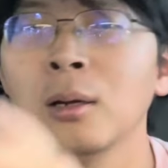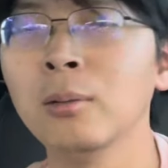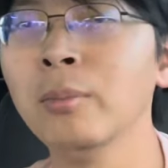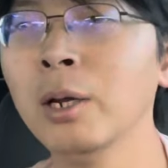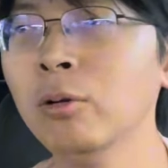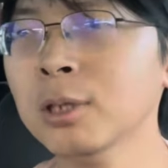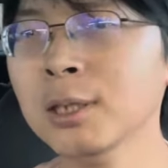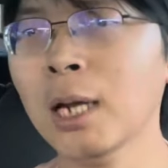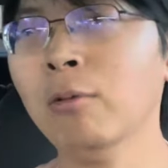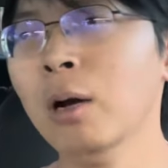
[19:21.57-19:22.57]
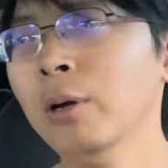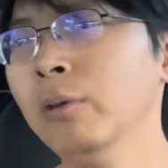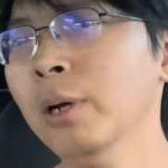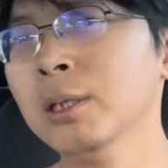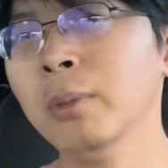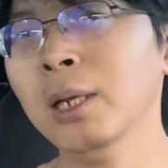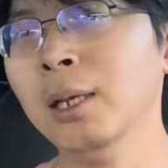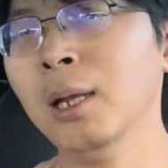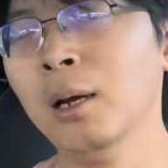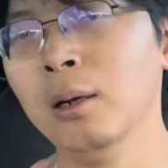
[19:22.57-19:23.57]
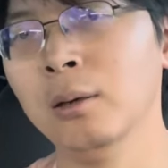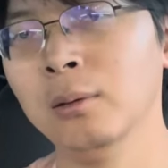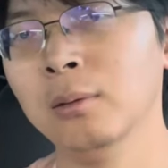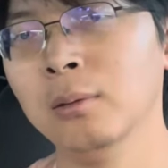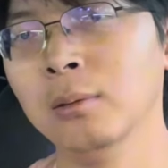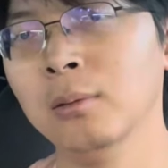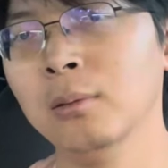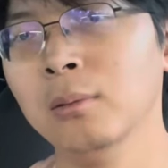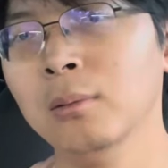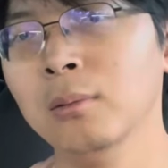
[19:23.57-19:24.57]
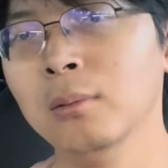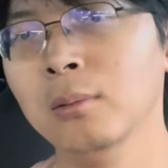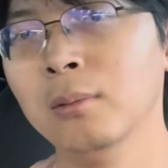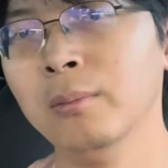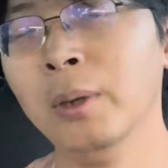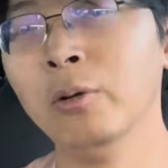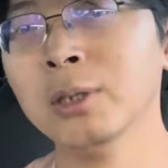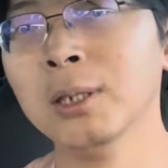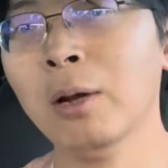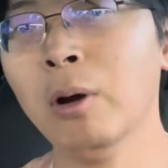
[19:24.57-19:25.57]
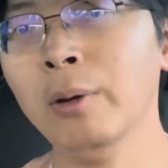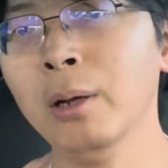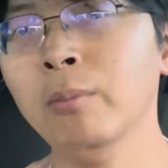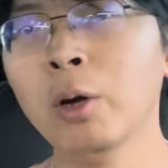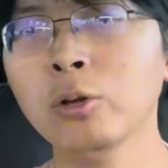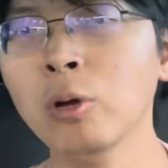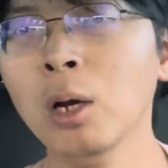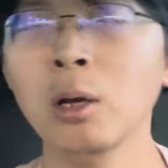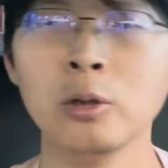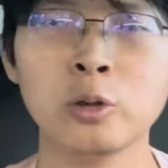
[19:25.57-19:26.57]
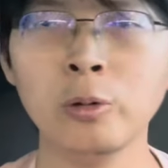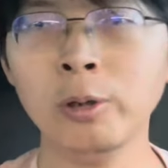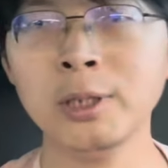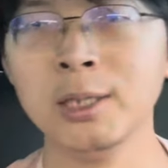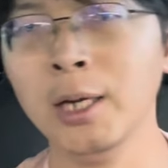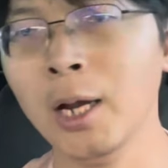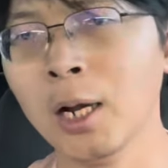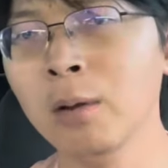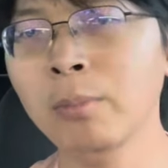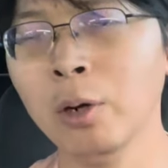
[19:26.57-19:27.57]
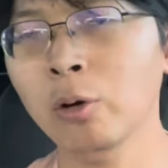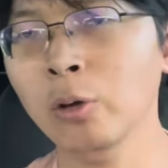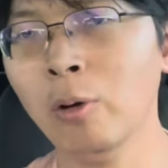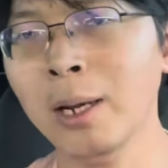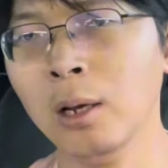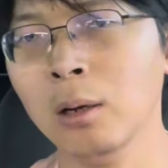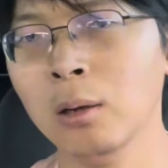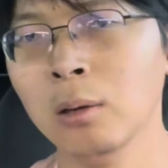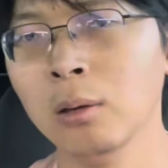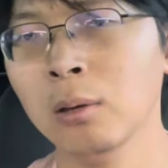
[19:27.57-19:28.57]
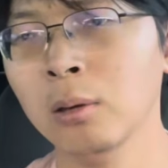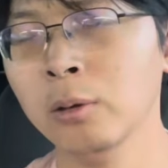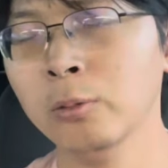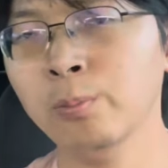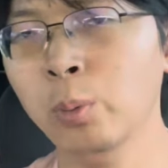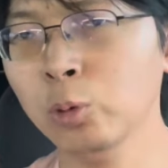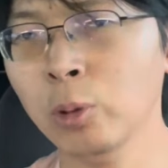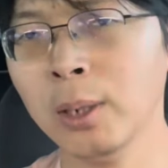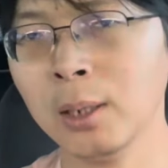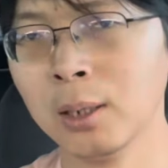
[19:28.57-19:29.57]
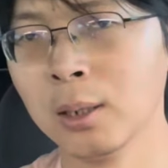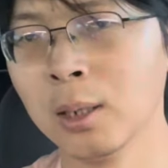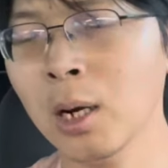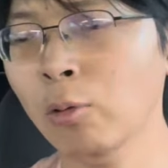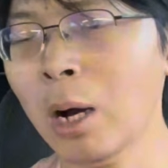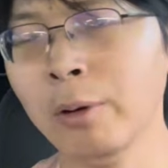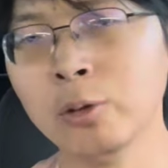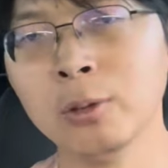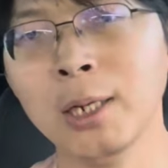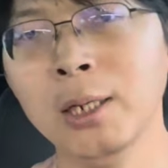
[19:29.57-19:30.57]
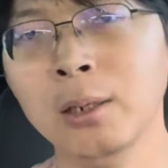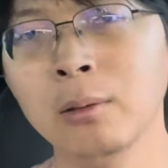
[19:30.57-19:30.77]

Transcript: 美国制裁华为为什么灵呢？美国制裁华为，美国说所有企业跟美国有关的不准跟华为做生意，